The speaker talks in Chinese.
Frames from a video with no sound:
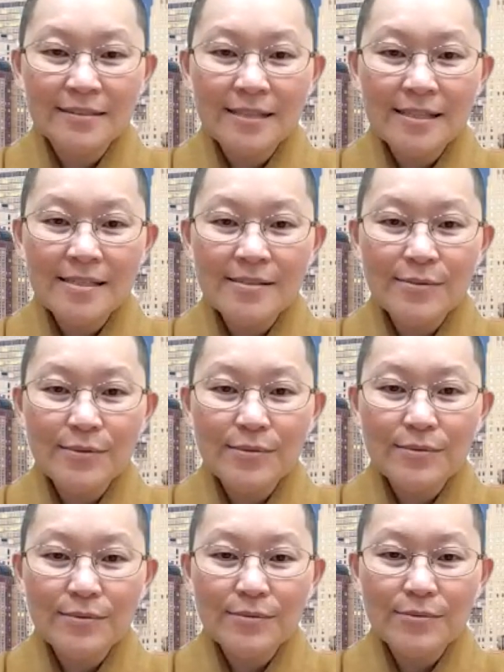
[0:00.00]
那
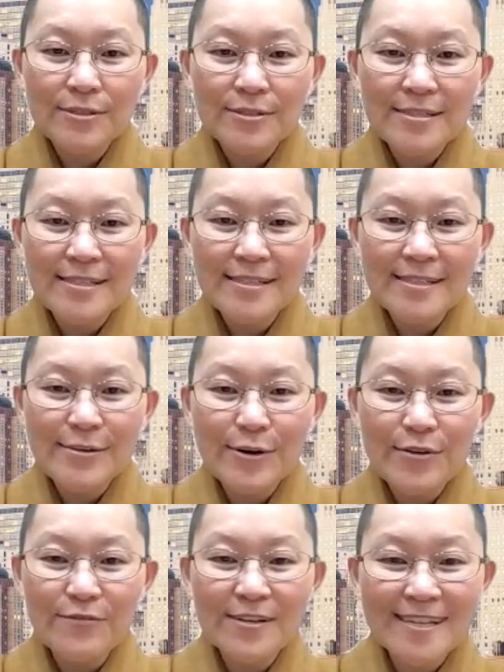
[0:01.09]
我的行李
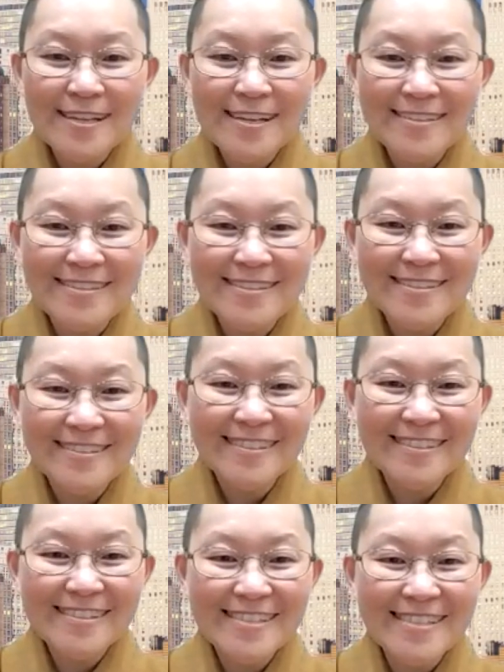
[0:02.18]
会放在
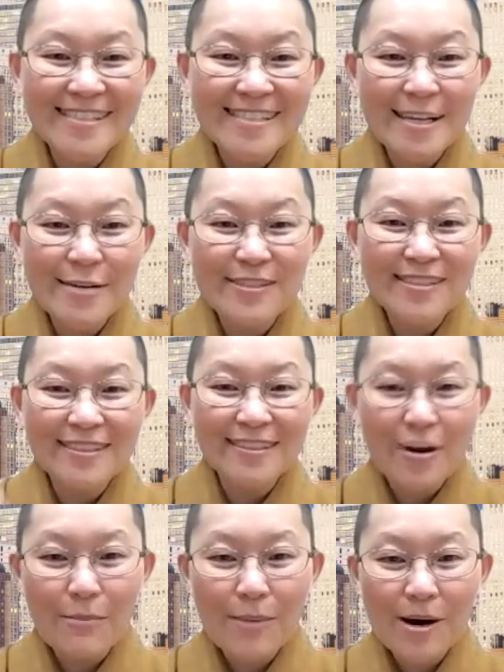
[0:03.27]
那个行李上面那
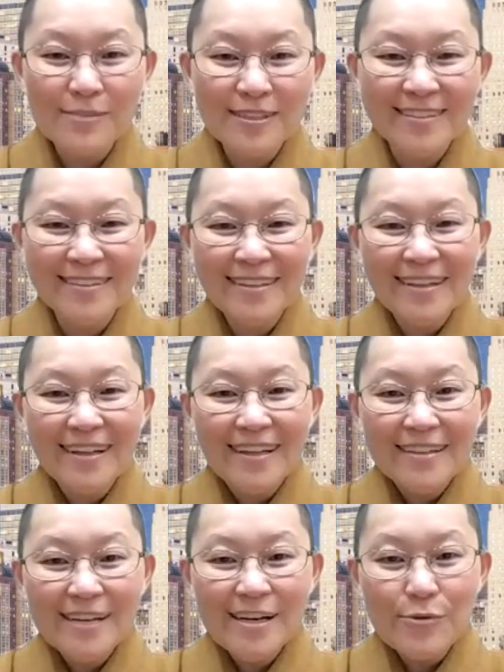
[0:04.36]
个 compartment，
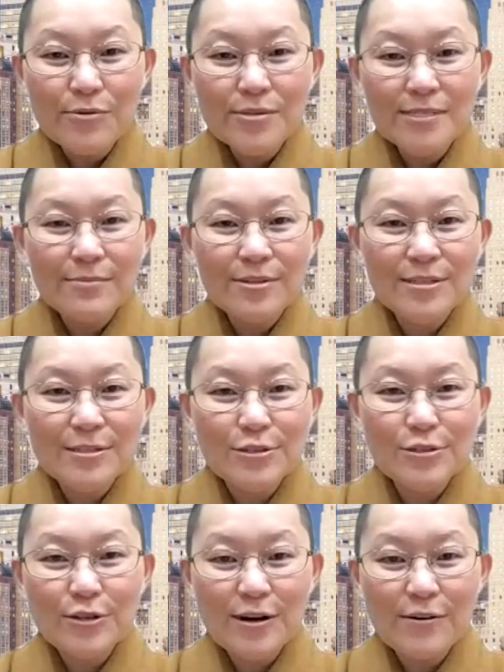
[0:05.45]
那我有什么是
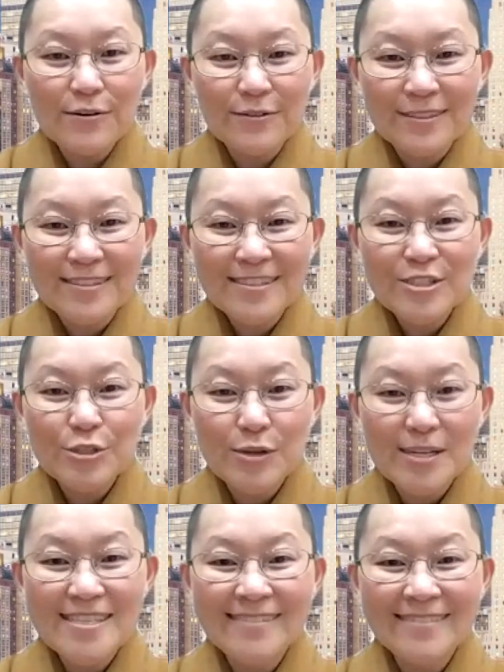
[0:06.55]
需要
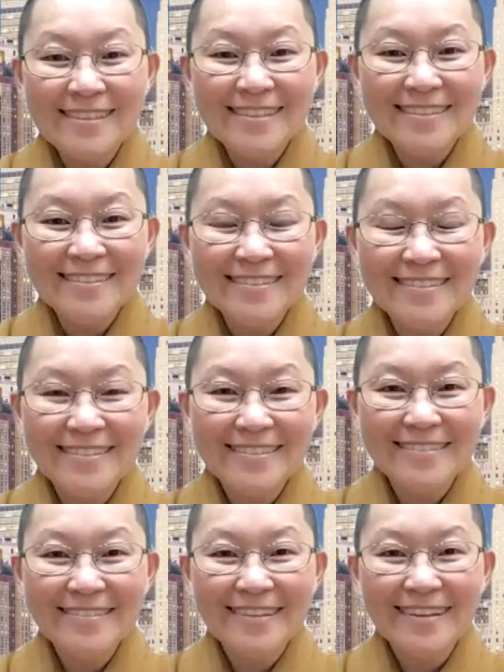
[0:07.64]
随身的，
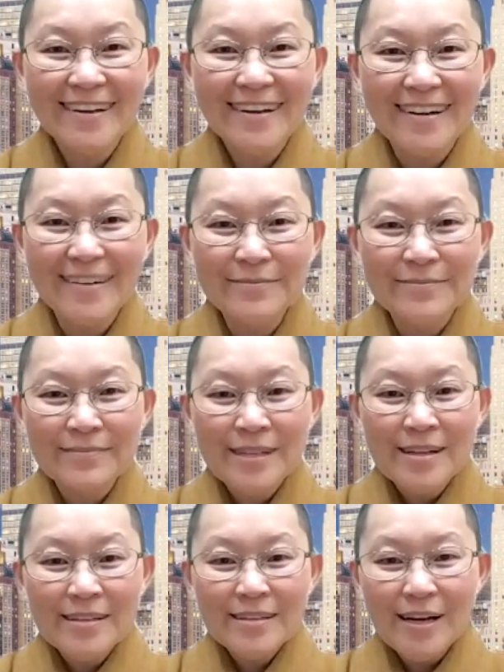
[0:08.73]
哦，
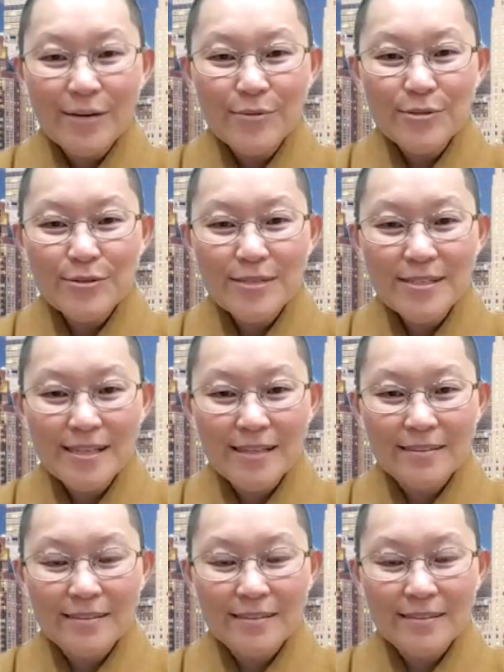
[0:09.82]
然后我就会
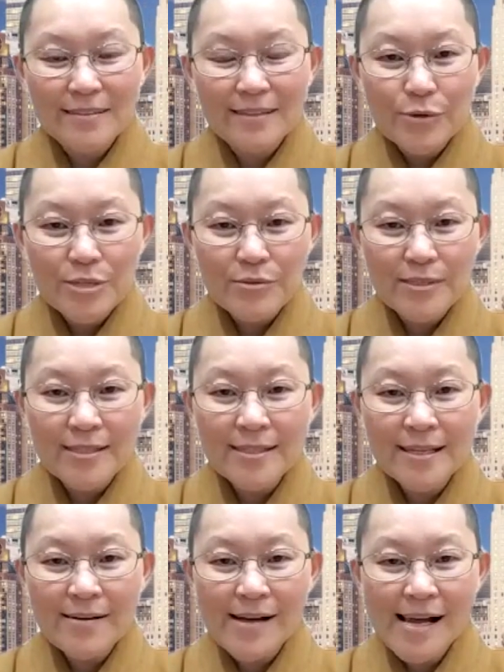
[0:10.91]
想我的手提
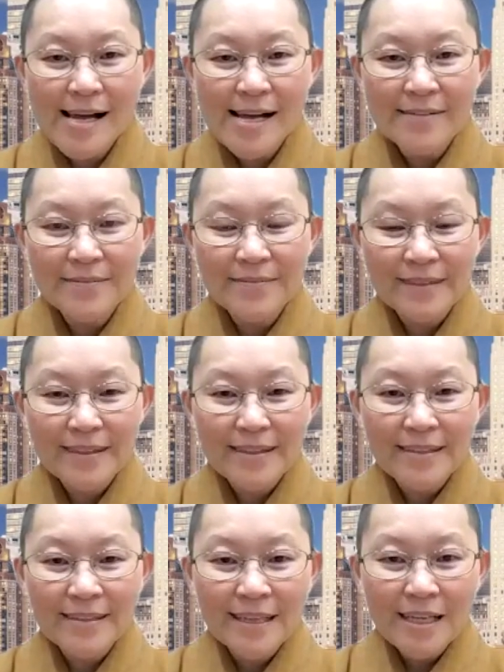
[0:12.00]
电脑啦，
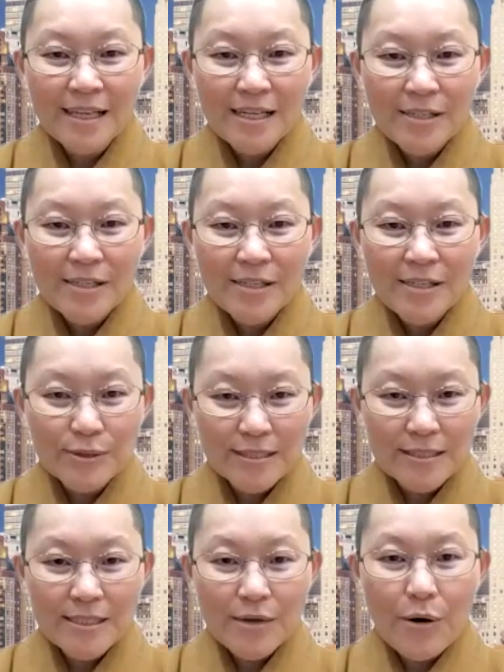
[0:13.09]
嗯我
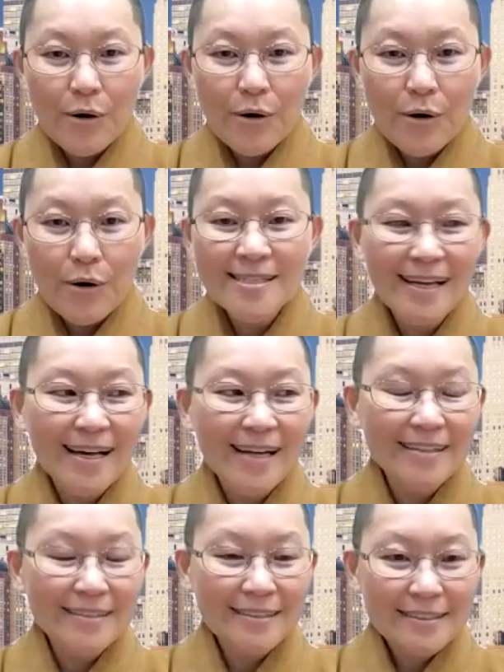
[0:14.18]
的一个画册
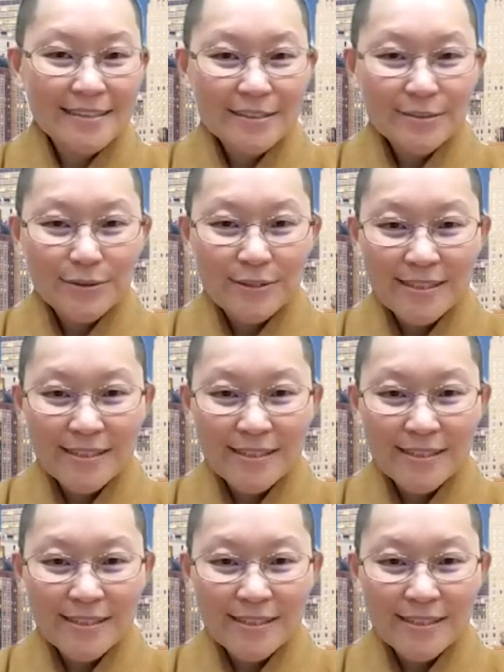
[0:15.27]
啦，我